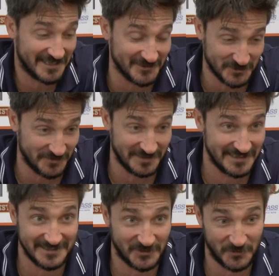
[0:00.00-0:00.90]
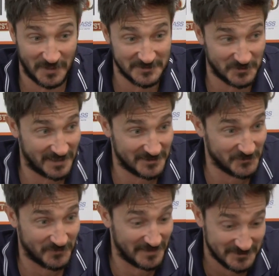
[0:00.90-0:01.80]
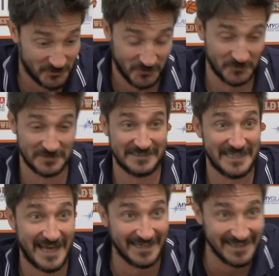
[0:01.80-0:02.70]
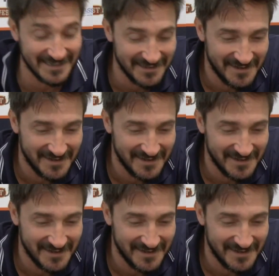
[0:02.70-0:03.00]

tanto se vai dentro e non hai giocato fai solo dei danni